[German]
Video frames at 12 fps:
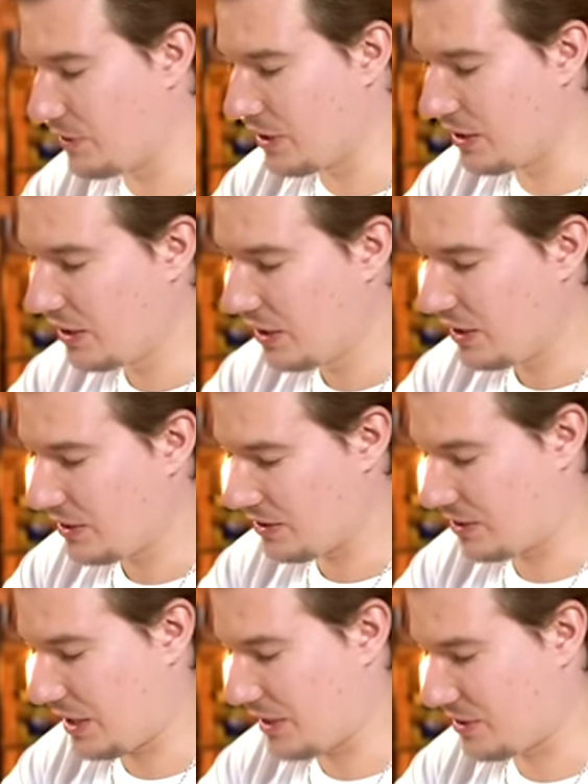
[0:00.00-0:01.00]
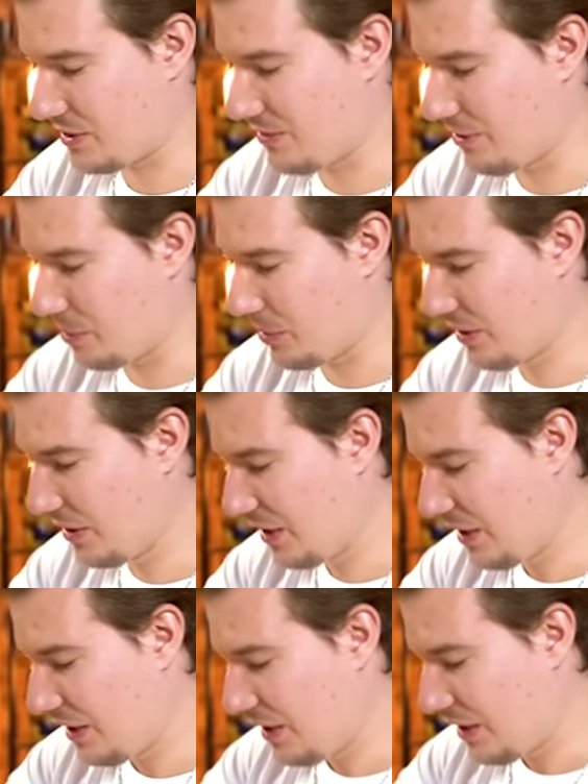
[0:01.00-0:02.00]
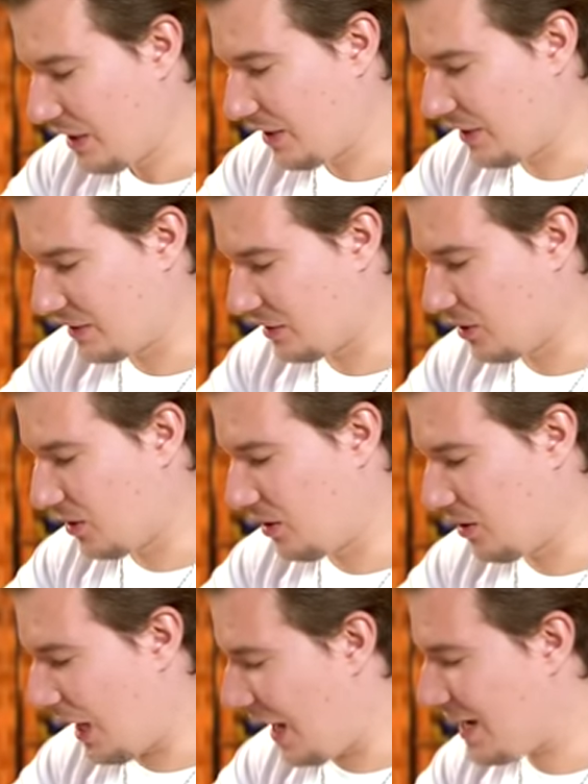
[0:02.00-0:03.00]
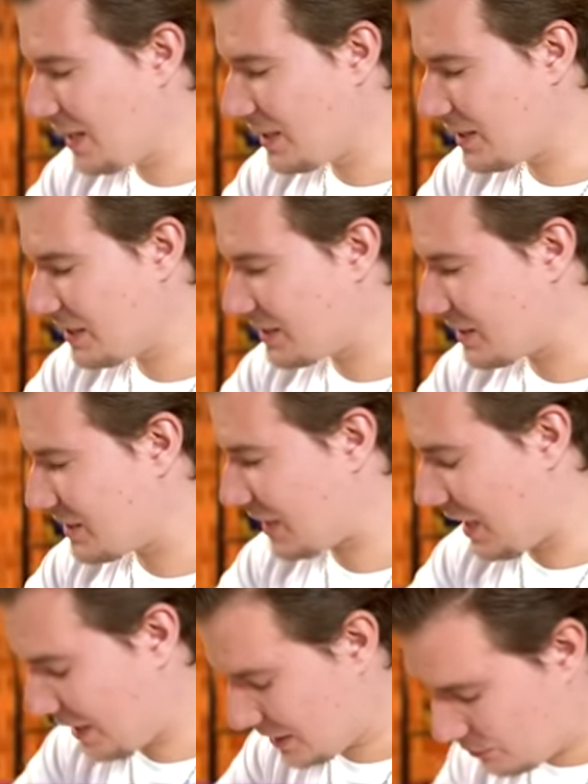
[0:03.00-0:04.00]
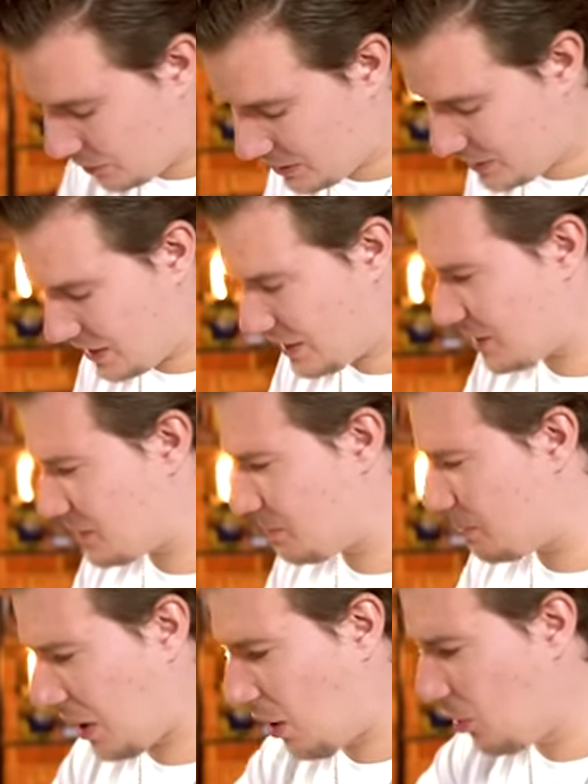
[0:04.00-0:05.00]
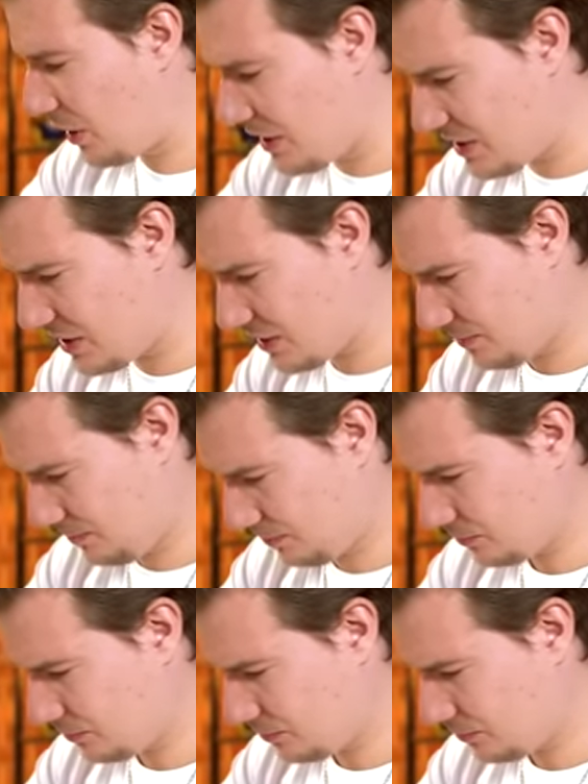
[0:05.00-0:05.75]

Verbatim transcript: mir, das kleine Surferboy. Also, eigentlich ist das Astralglanz wirklich ein Set, das brauche ich